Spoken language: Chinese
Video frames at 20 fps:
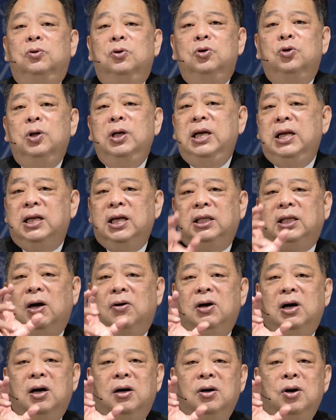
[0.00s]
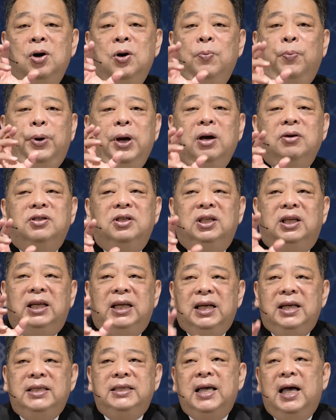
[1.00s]
所以，你的祷告不要只
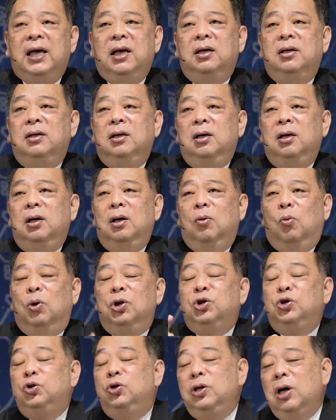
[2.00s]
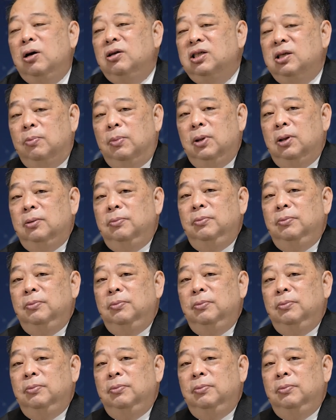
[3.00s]
停在我需要什么，